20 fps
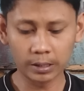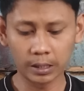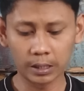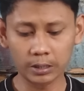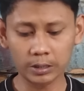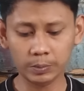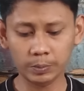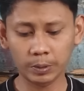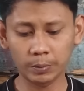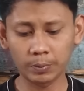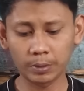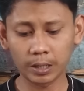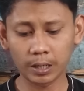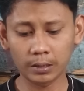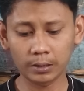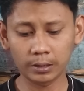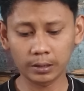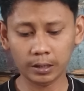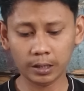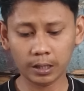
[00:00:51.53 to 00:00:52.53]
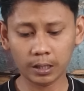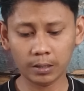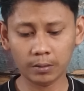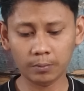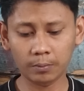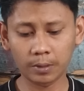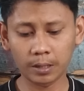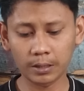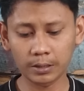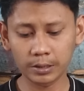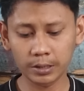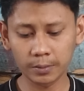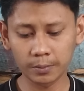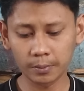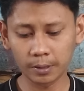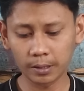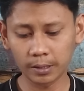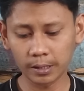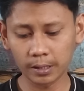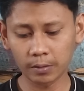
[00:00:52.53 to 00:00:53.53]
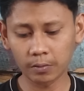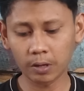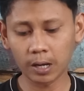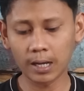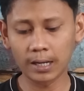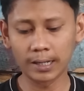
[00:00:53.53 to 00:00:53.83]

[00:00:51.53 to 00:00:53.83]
Dia resmi menggantikan Massimiliano